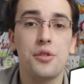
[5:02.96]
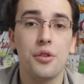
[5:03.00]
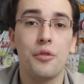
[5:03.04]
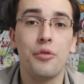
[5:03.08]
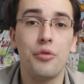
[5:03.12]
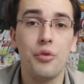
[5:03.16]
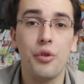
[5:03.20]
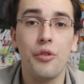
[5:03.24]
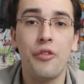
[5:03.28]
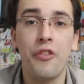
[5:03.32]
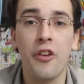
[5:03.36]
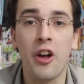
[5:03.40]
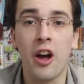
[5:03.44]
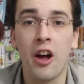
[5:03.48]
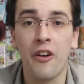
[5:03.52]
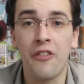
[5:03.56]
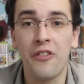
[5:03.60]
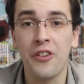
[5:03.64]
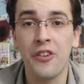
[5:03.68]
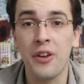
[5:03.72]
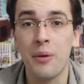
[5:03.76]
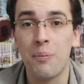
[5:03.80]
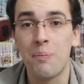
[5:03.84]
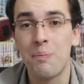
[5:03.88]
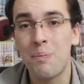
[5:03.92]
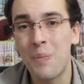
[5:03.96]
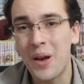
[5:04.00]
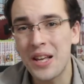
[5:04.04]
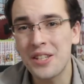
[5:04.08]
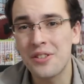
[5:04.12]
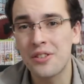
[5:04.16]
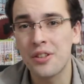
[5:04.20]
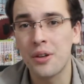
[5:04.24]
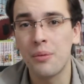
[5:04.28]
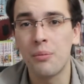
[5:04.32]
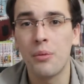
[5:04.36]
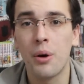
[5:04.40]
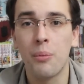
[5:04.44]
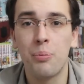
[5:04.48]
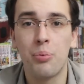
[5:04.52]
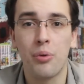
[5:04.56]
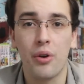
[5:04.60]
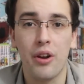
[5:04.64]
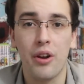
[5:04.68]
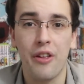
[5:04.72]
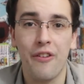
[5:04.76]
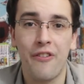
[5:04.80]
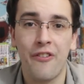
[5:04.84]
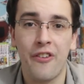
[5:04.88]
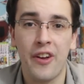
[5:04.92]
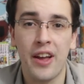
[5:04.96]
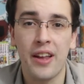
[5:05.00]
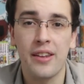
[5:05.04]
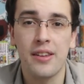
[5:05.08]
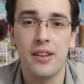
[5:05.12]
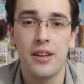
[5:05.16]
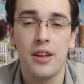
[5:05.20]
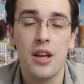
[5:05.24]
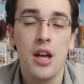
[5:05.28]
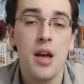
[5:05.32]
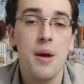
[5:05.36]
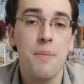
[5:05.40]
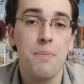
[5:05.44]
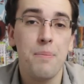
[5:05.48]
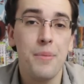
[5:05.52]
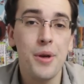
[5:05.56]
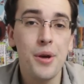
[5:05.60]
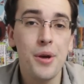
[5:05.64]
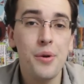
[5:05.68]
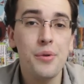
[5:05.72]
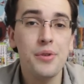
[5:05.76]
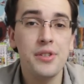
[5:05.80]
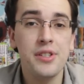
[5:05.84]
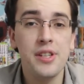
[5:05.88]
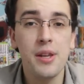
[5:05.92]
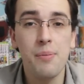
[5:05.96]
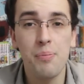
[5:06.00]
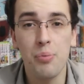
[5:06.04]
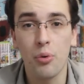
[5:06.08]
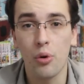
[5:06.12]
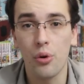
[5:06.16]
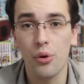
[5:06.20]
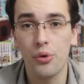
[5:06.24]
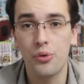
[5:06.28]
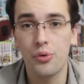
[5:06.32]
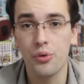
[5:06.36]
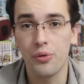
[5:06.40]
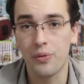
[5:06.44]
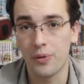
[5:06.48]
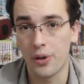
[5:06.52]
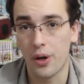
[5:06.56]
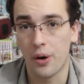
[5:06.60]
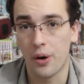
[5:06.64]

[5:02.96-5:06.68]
Ils ont voulu faire un film pas seulement pour les fans, mais aussi pour le tout